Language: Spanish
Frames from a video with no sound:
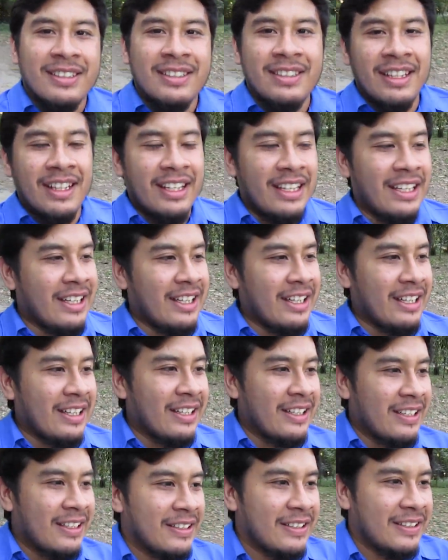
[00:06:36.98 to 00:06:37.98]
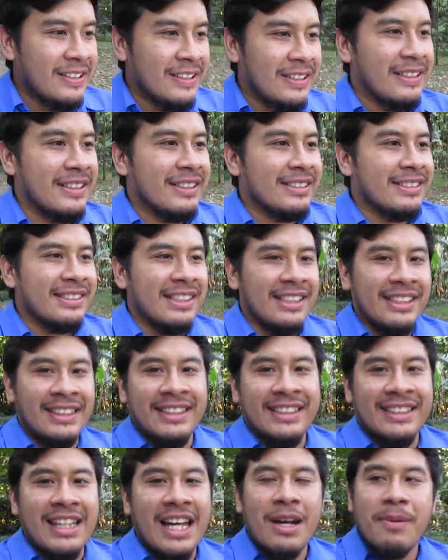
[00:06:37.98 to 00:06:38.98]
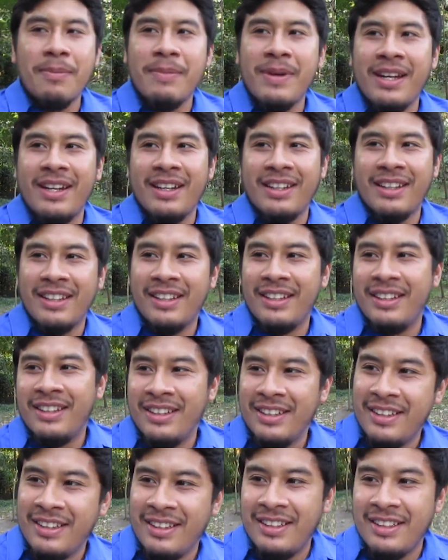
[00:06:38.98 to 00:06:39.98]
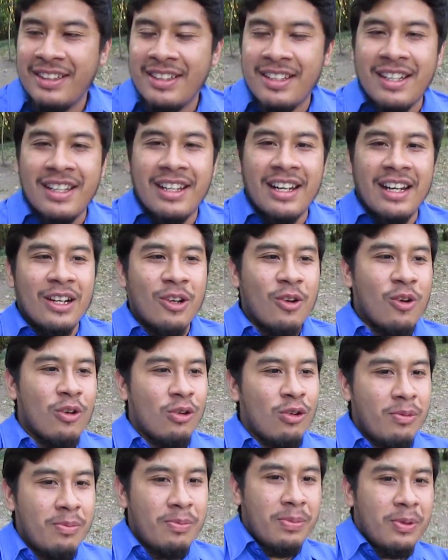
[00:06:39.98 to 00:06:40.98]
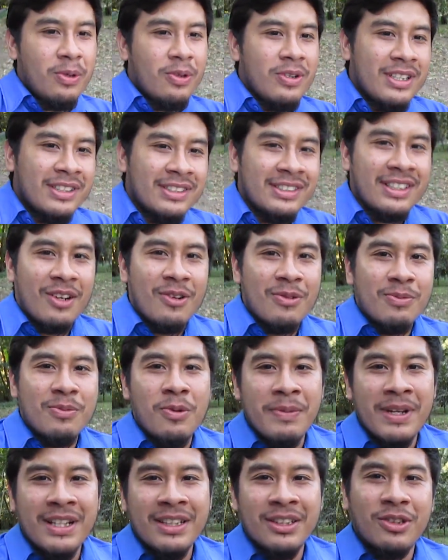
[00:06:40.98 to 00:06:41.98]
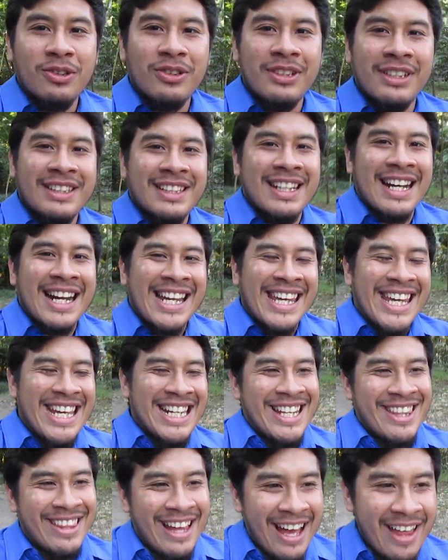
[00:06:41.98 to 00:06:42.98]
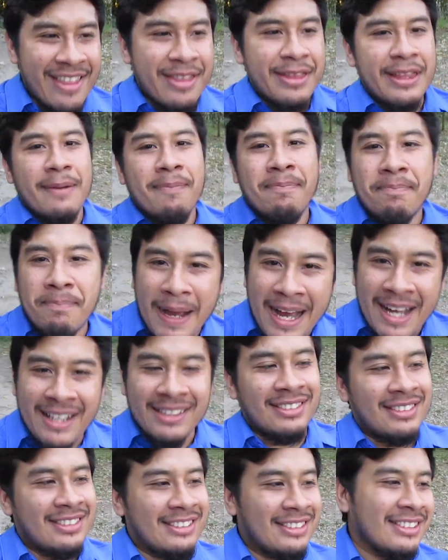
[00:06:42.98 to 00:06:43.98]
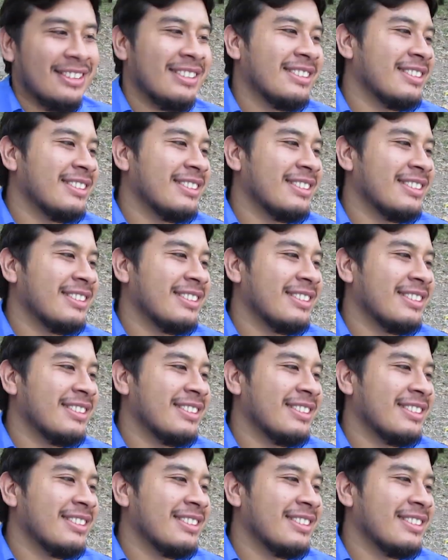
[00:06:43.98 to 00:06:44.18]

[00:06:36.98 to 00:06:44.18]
de sentarme en el columpio y estar un momento de tranquilidad, de paz.